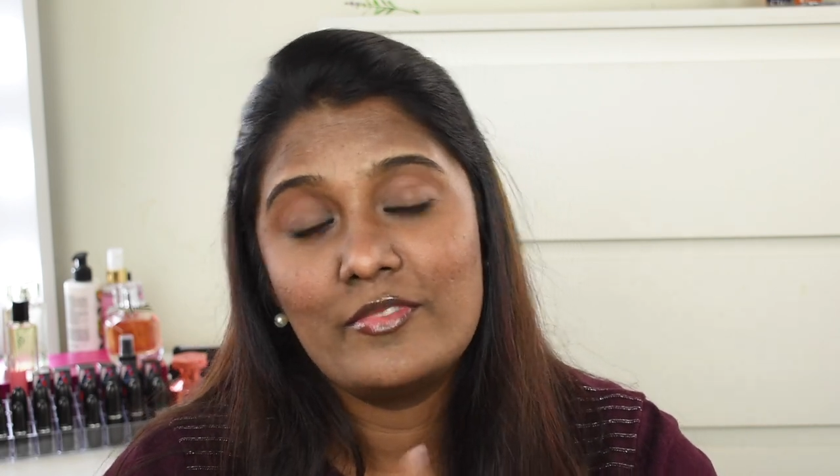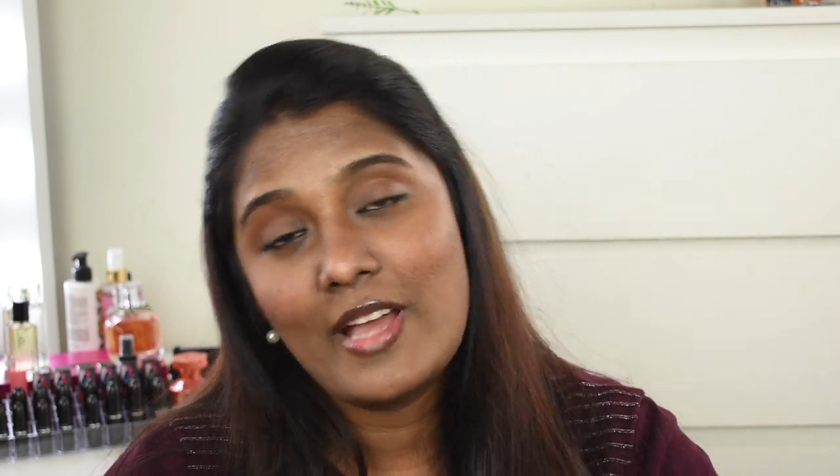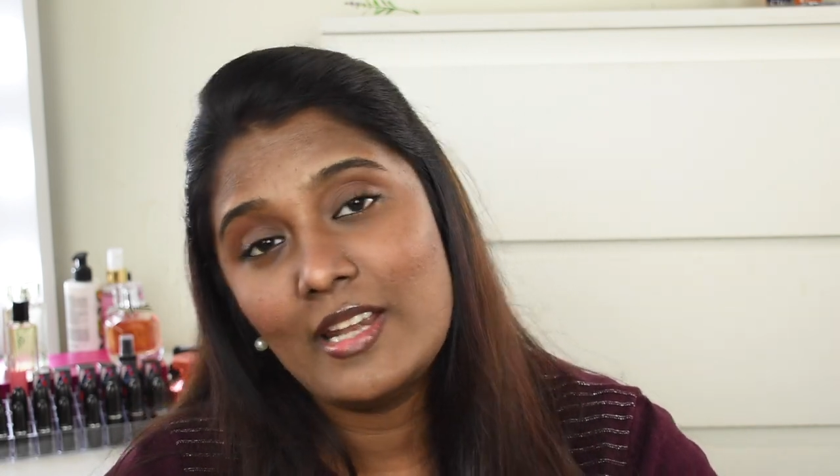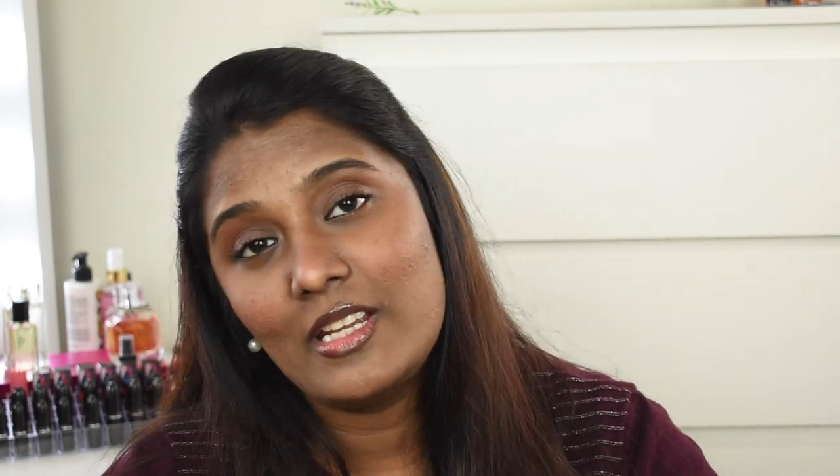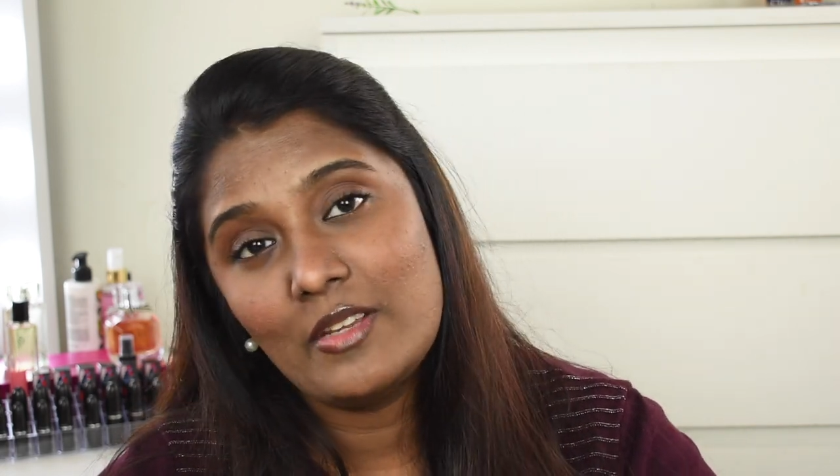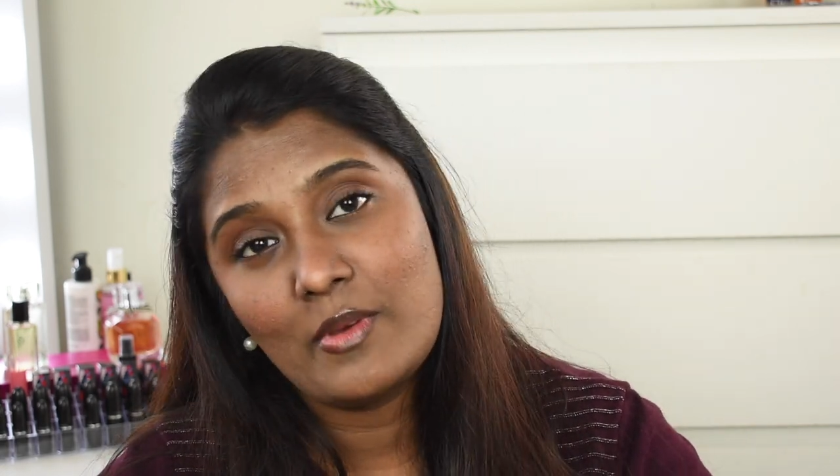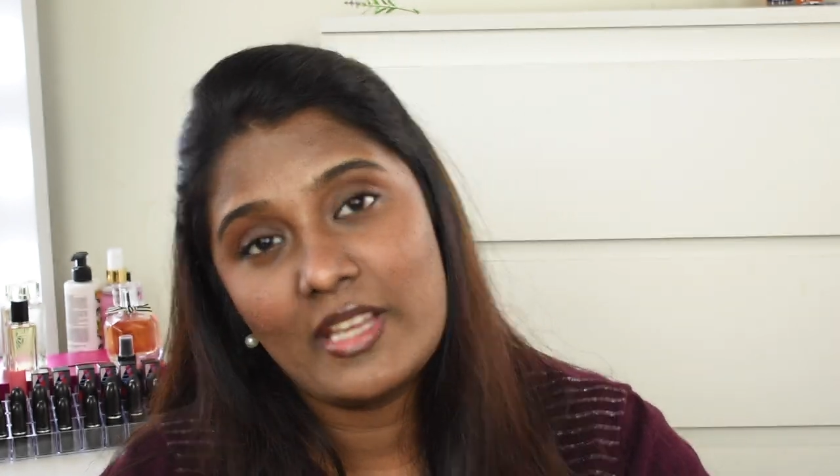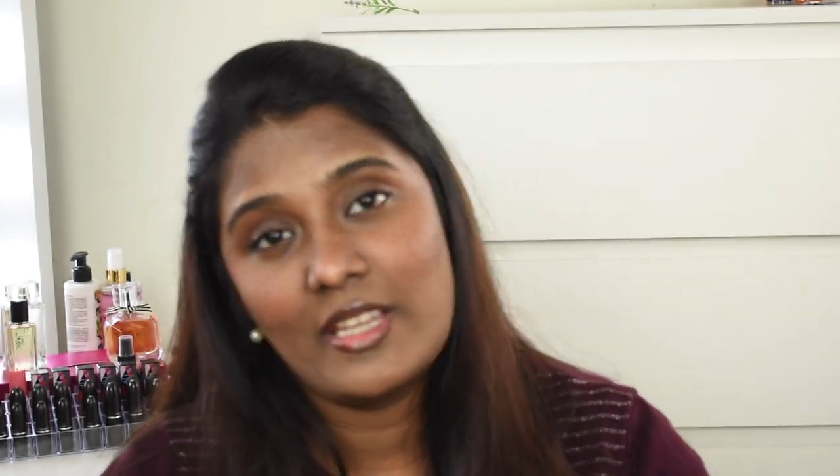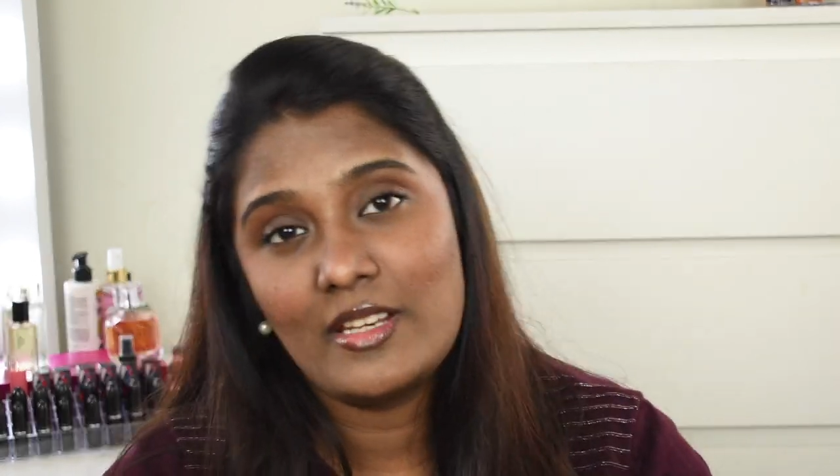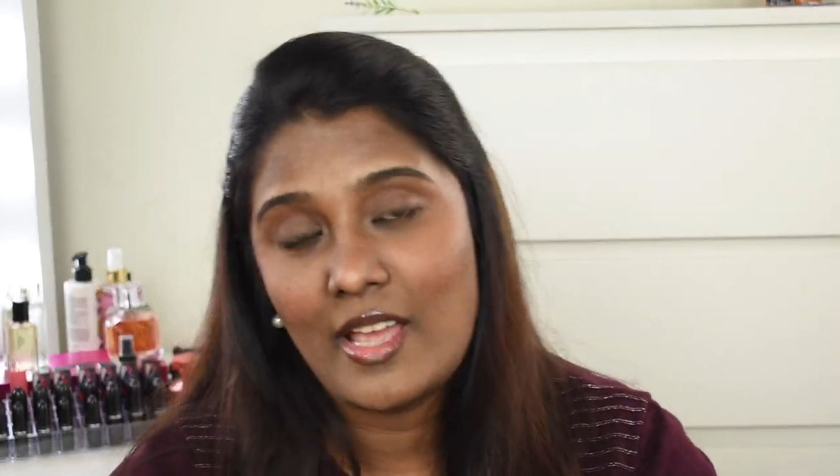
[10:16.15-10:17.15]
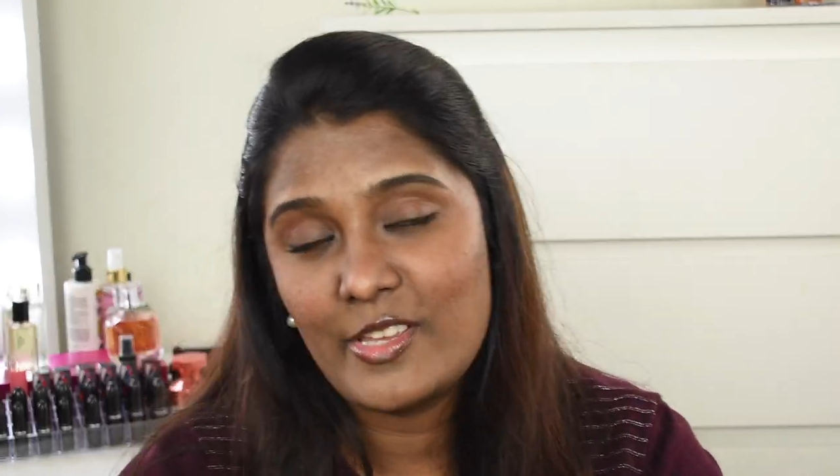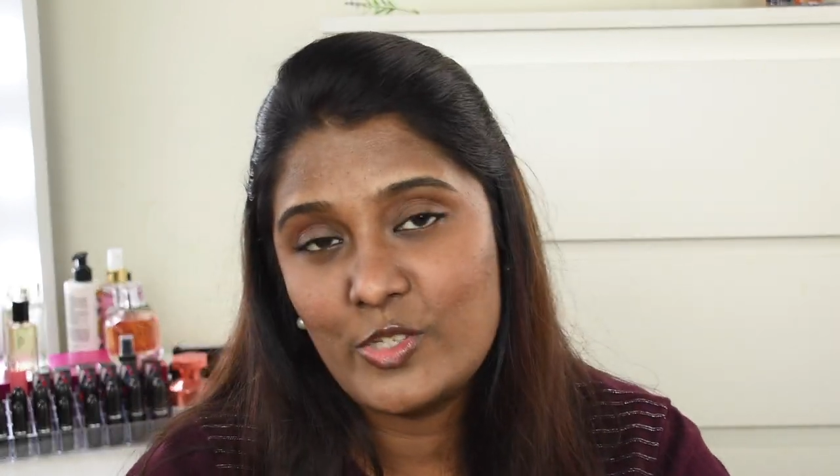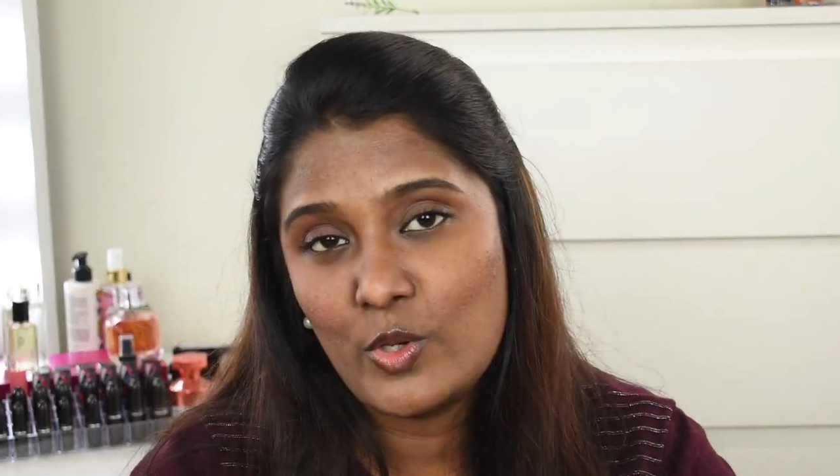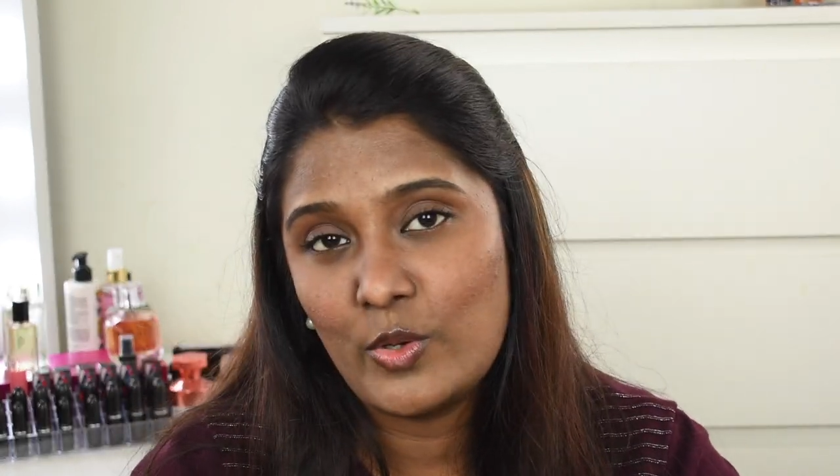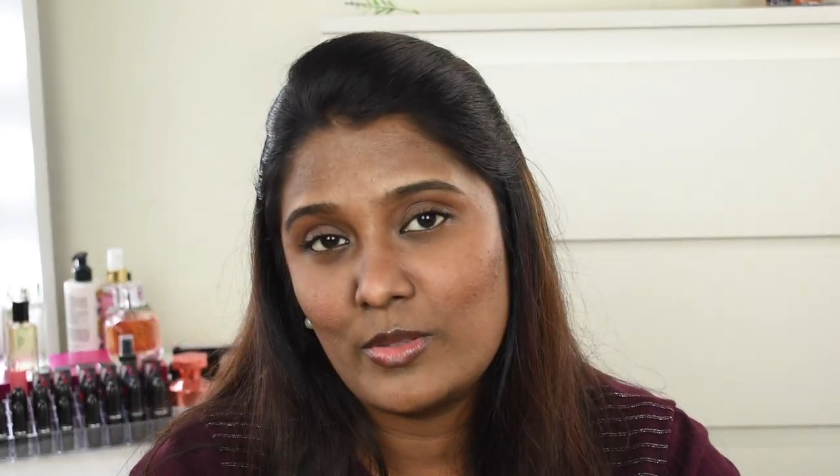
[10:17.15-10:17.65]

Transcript: வேனிட்டி வேகன் அஜியோ